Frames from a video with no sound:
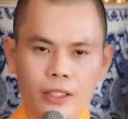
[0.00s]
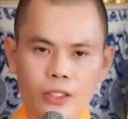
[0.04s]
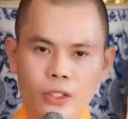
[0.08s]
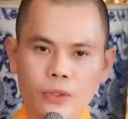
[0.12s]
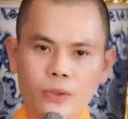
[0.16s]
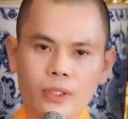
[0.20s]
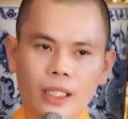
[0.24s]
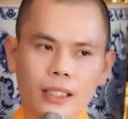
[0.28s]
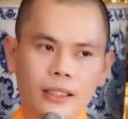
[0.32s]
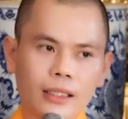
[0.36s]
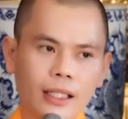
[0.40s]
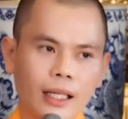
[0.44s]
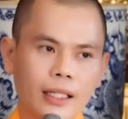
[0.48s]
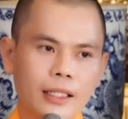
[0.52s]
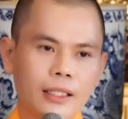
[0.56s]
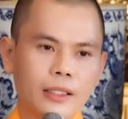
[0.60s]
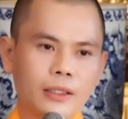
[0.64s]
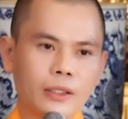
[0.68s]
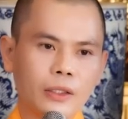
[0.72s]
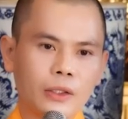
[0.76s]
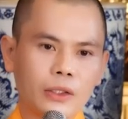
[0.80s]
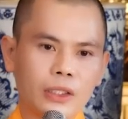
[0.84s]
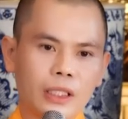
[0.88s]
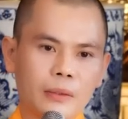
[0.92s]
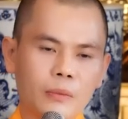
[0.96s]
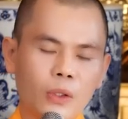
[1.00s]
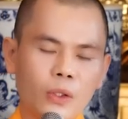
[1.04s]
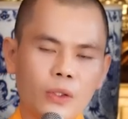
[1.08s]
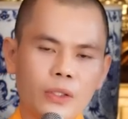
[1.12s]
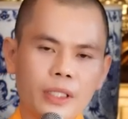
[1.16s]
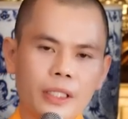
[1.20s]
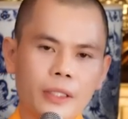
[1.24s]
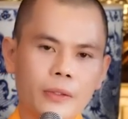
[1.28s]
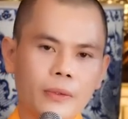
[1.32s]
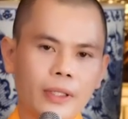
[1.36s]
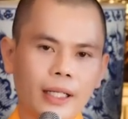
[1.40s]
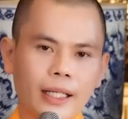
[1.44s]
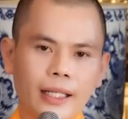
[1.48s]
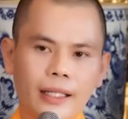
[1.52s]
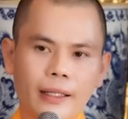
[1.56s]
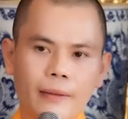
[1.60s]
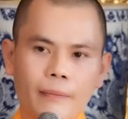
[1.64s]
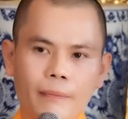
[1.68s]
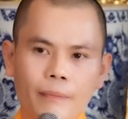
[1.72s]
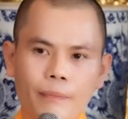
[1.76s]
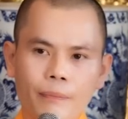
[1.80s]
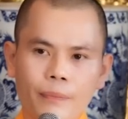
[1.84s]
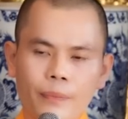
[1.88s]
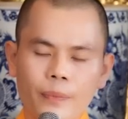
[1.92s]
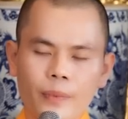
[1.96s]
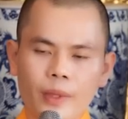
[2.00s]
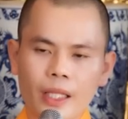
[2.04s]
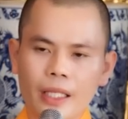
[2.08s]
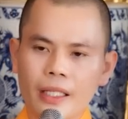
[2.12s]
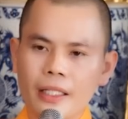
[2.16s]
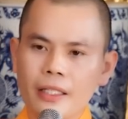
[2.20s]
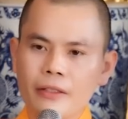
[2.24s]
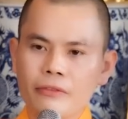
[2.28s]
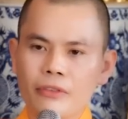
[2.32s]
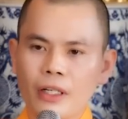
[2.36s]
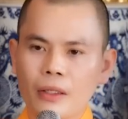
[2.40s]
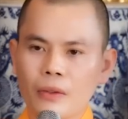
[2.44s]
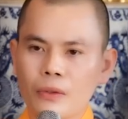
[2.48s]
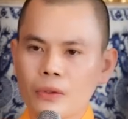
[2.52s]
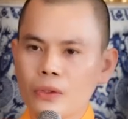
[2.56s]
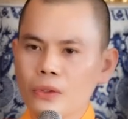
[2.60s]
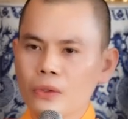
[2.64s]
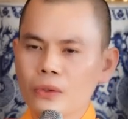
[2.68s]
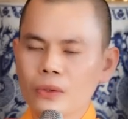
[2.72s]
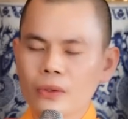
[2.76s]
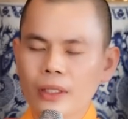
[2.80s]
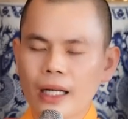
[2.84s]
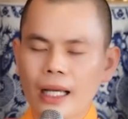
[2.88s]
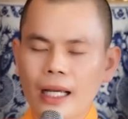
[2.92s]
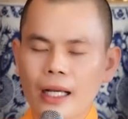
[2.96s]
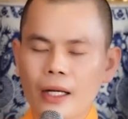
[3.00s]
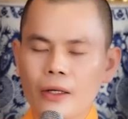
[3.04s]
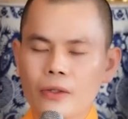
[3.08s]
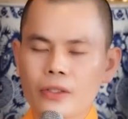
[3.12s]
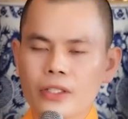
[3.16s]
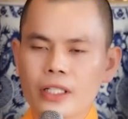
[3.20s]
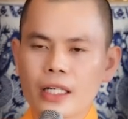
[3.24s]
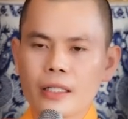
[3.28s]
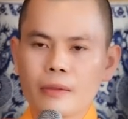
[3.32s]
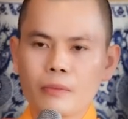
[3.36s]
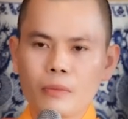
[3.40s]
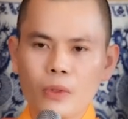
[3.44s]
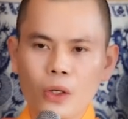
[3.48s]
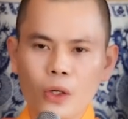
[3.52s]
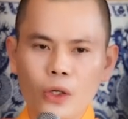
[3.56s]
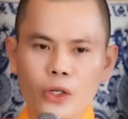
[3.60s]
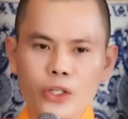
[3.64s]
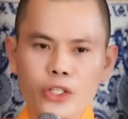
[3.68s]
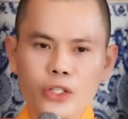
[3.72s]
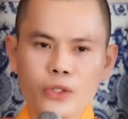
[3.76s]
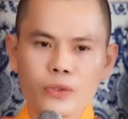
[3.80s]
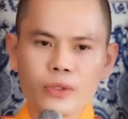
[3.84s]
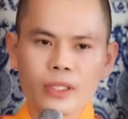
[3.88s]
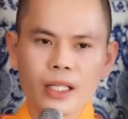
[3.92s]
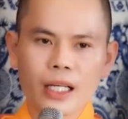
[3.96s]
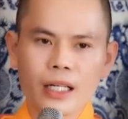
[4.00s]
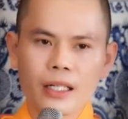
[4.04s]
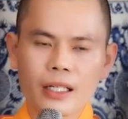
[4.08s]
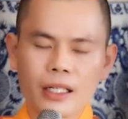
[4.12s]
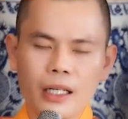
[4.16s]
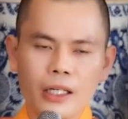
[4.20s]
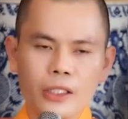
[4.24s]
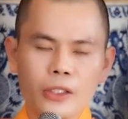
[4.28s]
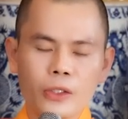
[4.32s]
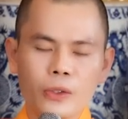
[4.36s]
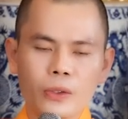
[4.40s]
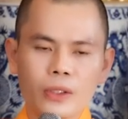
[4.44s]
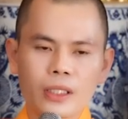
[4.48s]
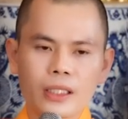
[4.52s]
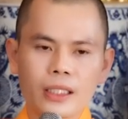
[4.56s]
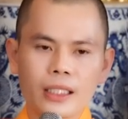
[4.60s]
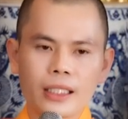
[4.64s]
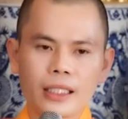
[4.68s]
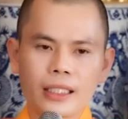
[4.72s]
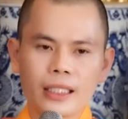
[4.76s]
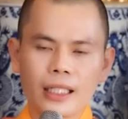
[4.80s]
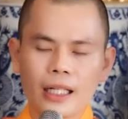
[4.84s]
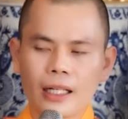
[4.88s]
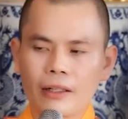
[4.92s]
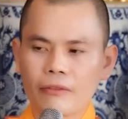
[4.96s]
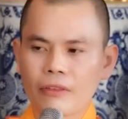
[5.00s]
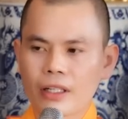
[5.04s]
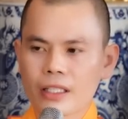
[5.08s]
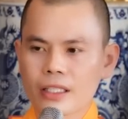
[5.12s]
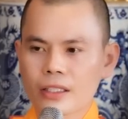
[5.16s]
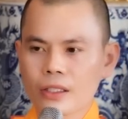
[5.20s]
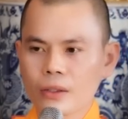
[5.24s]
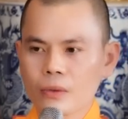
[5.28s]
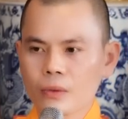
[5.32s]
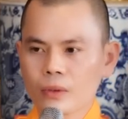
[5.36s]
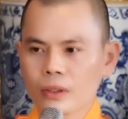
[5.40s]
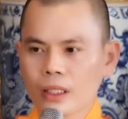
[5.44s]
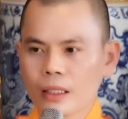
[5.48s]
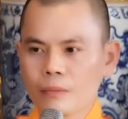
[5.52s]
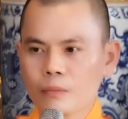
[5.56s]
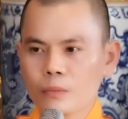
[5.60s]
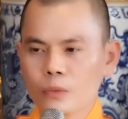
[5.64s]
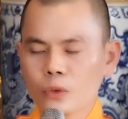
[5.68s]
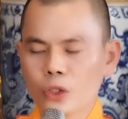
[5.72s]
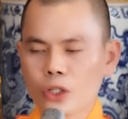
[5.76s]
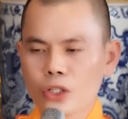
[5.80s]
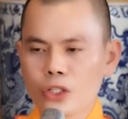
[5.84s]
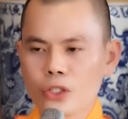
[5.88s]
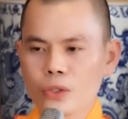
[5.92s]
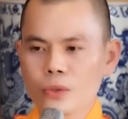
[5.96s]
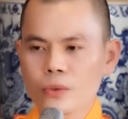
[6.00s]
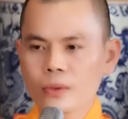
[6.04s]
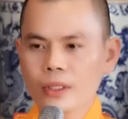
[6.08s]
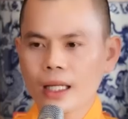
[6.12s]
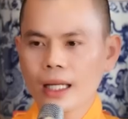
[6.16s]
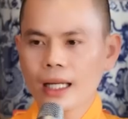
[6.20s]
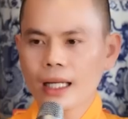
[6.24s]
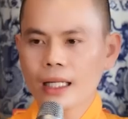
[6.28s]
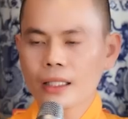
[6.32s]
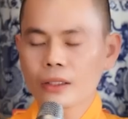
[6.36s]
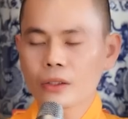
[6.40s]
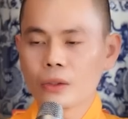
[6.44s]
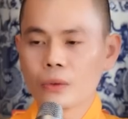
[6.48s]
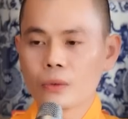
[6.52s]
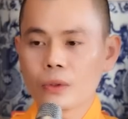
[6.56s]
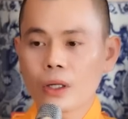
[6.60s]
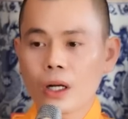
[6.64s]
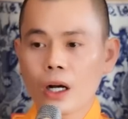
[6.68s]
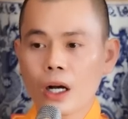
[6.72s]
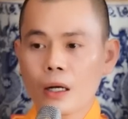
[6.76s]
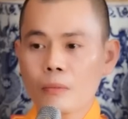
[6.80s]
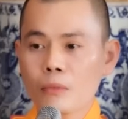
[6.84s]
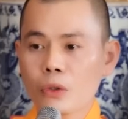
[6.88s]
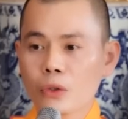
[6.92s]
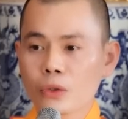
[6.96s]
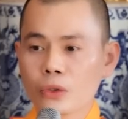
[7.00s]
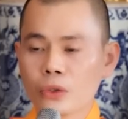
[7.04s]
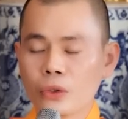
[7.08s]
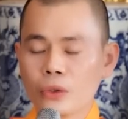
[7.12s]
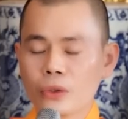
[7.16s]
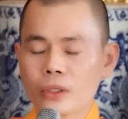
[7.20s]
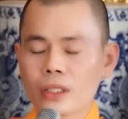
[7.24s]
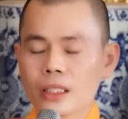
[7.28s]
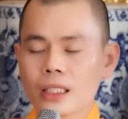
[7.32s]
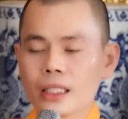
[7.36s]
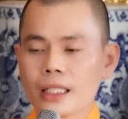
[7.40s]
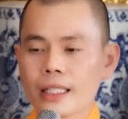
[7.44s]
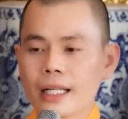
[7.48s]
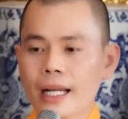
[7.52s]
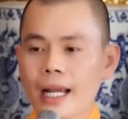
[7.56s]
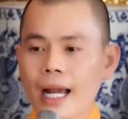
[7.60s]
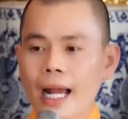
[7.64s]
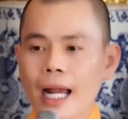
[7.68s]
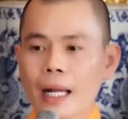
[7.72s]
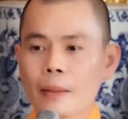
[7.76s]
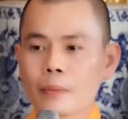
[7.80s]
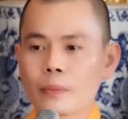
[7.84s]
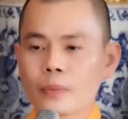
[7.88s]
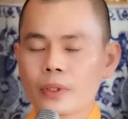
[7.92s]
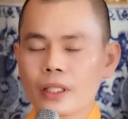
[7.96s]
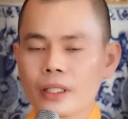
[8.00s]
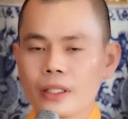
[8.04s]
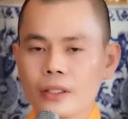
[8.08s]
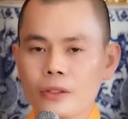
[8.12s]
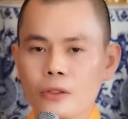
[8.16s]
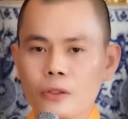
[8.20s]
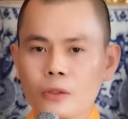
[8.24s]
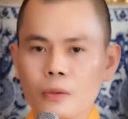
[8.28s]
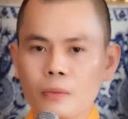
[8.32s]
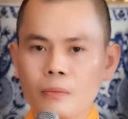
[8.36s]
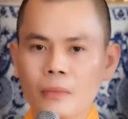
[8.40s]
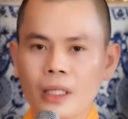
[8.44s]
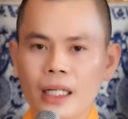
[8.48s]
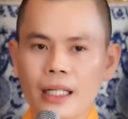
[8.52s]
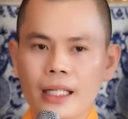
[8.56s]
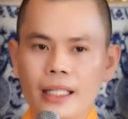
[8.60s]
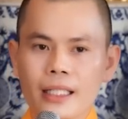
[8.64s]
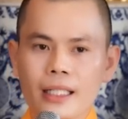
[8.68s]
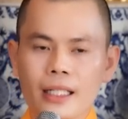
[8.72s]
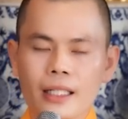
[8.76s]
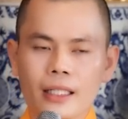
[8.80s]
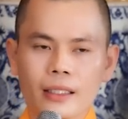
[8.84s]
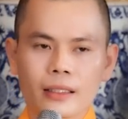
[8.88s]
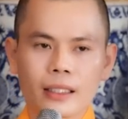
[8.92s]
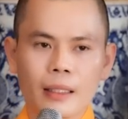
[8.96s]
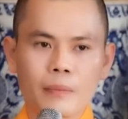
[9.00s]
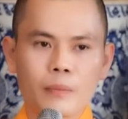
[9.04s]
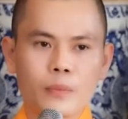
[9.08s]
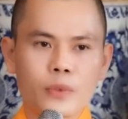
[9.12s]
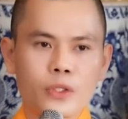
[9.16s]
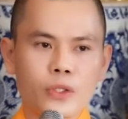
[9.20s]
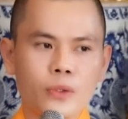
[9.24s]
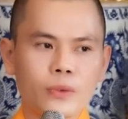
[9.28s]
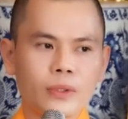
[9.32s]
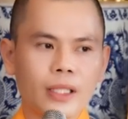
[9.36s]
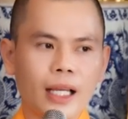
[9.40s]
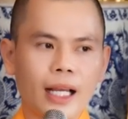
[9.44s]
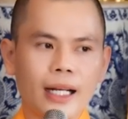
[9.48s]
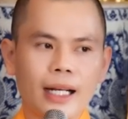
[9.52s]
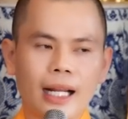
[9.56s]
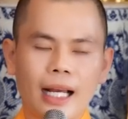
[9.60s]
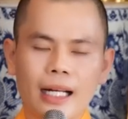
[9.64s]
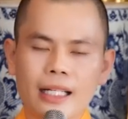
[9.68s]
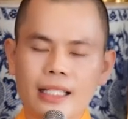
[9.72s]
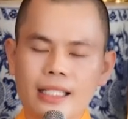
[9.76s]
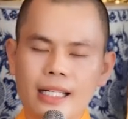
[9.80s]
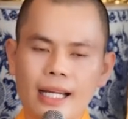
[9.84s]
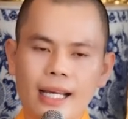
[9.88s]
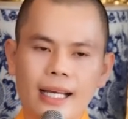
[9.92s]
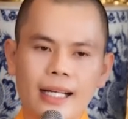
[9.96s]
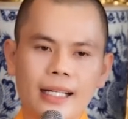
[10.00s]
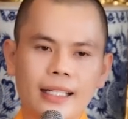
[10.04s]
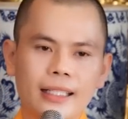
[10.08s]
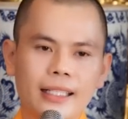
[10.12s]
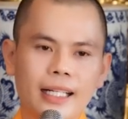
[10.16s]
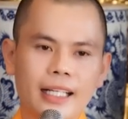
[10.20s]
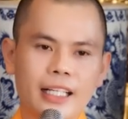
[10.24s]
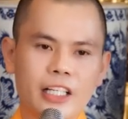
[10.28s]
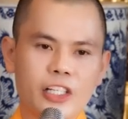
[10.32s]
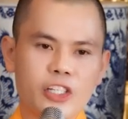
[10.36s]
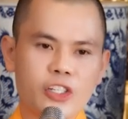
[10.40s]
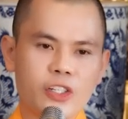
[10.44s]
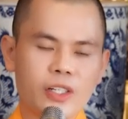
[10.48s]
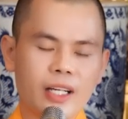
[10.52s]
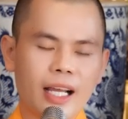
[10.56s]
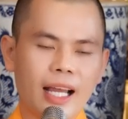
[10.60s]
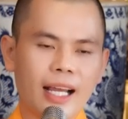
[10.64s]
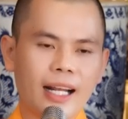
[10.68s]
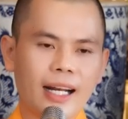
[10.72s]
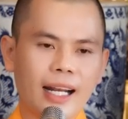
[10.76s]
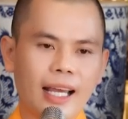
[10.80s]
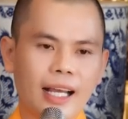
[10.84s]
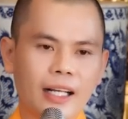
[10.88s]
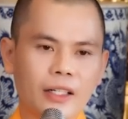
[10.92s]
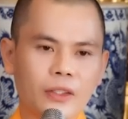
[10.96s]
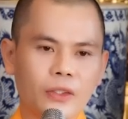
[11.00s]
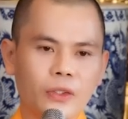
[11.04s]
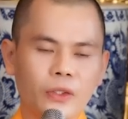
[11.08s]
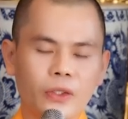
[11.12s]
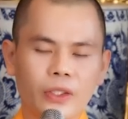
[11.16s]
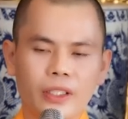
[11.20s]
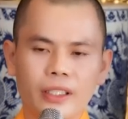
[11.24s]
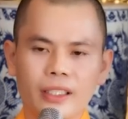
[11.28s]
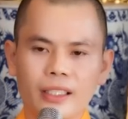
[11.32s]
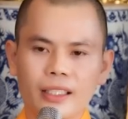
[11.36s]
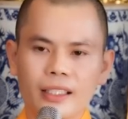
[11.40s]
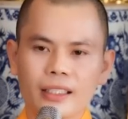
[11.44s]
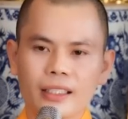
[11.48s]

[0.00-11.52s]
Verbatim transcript: Chúng ta thành tựu được 4 điều này thì hy vọng lúc nào trên môi chúng ta nở nụ cười, và trong tâm của chúng ta cũng có một nụ cười hàm tiếu, bởi tâm chúng ta đã tràn đầy sự an lạc rồi.